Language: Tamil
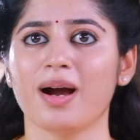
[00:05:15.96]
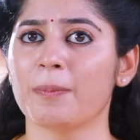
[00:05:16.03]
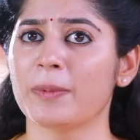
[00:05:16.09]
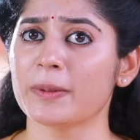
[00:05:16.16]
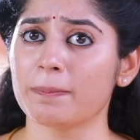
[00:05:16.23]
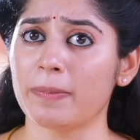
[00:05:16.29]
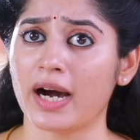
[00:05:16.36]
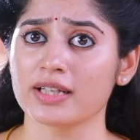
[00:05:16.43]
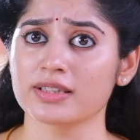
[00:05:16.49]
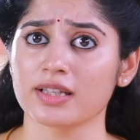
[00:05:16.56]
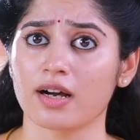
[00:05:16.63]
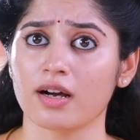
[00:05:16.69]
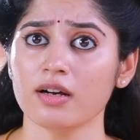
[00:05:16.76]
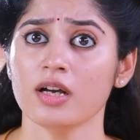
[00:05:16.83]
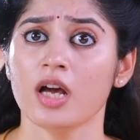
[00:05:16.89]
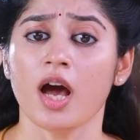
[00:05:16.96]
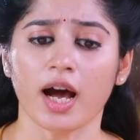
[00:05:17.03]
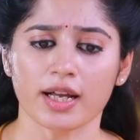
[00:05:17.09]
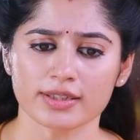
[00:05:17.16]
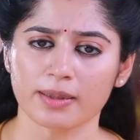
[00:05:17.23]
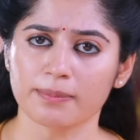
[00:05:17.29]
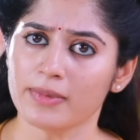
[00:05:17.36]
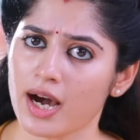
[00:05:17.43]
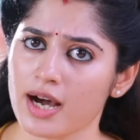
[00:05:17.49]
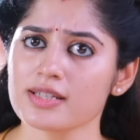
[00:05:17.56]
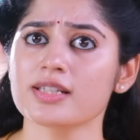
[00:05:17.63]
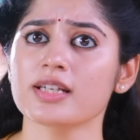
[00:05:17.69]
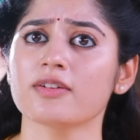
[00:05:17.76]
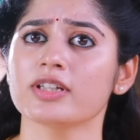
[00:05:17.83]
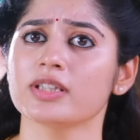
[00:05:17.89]
அப்படி பார்த்தா அந்த அம்மா
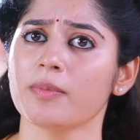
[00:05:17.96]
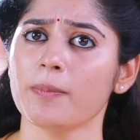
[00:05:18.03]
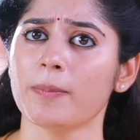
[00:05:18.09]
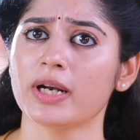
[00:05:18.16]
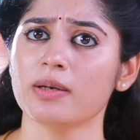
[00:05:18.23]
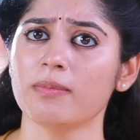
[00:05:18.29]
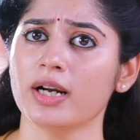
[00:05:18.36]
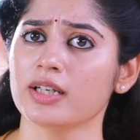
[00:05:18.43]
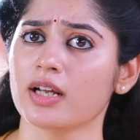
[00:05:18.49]
ஆசீர்வாதமே பண்ண